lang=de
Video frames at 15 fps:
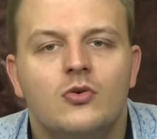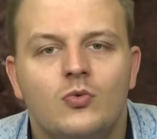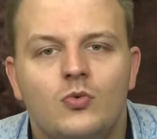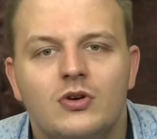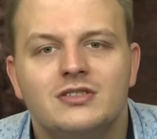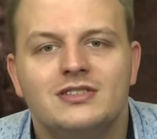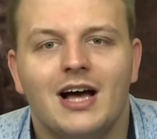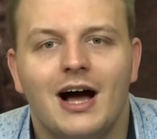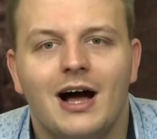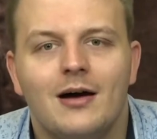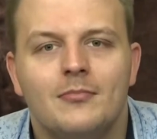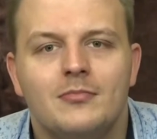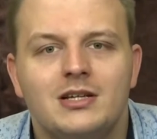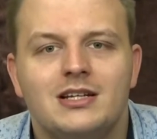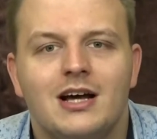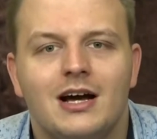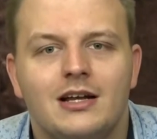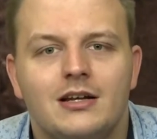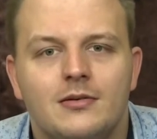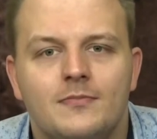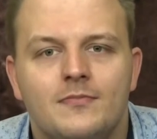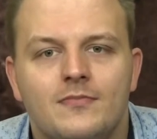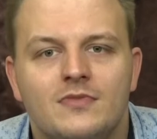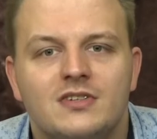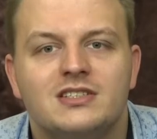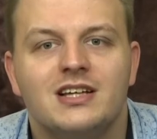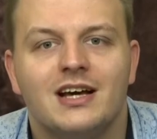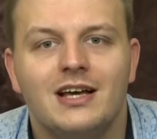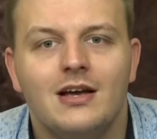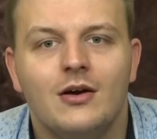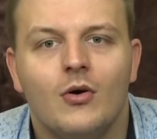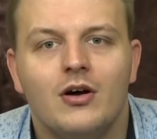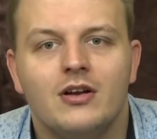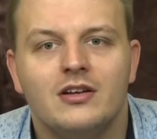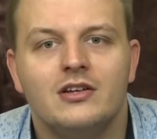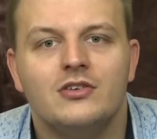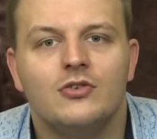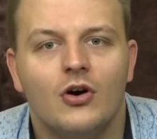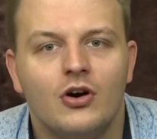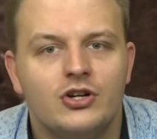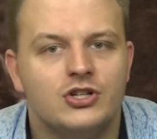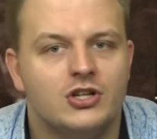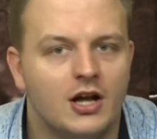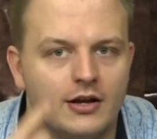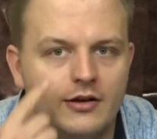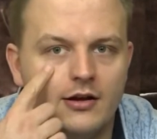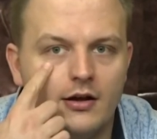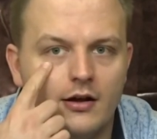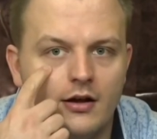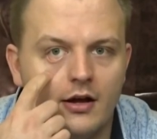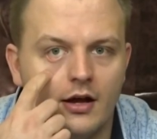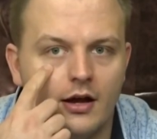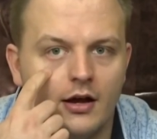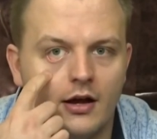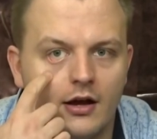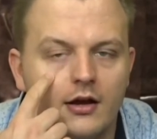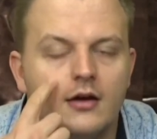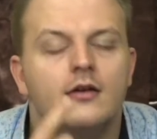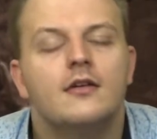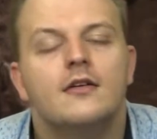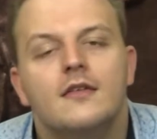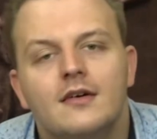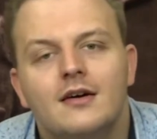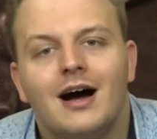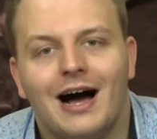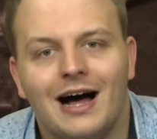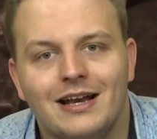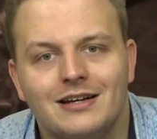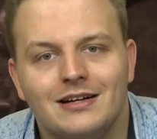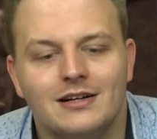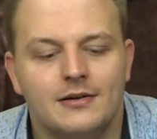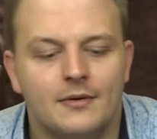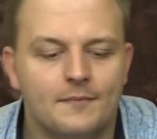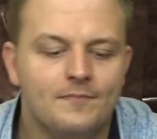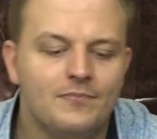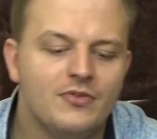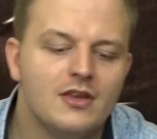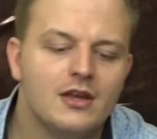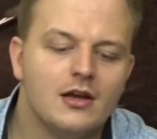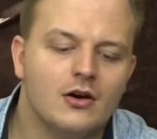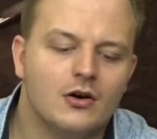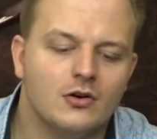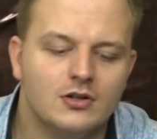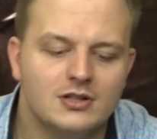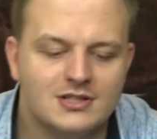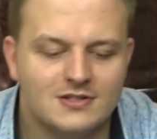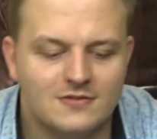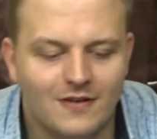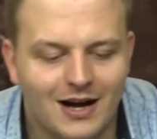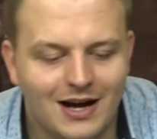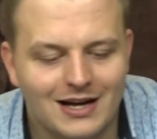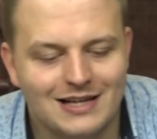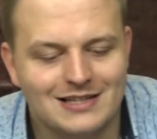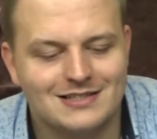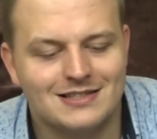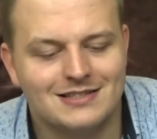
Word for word: USA mit einem Drehort in Deutschland handeln. Und zwar, es